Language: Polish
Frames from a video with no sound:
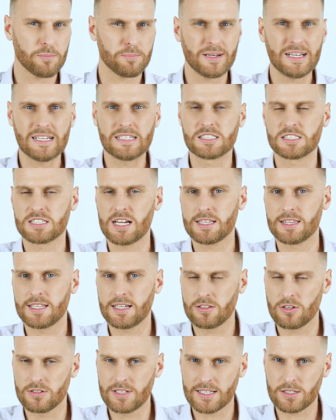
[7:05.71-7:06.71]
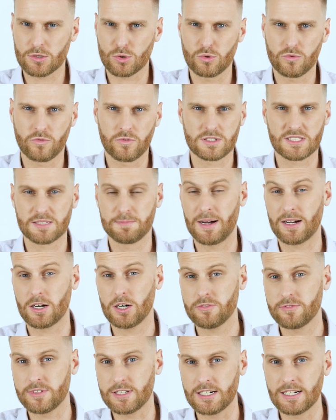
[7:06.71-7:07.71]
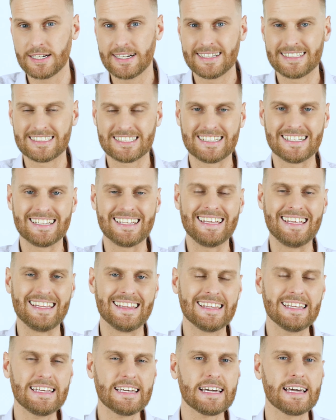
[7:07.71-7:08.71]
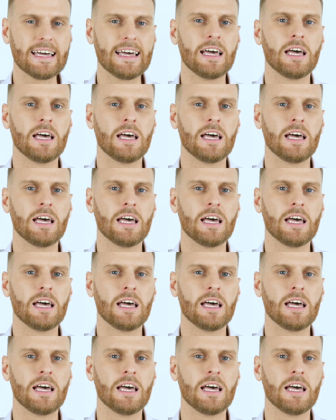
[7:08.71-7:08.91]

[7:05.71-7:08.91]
bez żadnych dodatków smakowych czy innych,